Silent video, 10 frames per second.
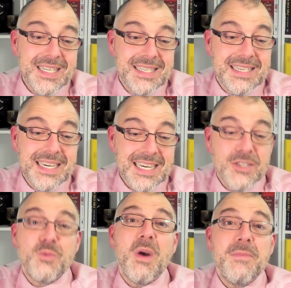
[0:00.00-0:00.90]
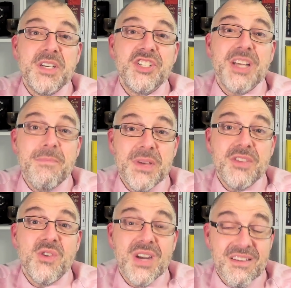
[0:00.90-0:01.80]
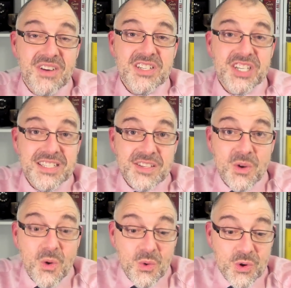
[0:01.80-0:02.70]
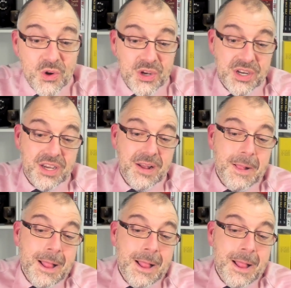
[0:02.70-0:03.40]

tiré du premier chapitre de l'Évangile selon Luc,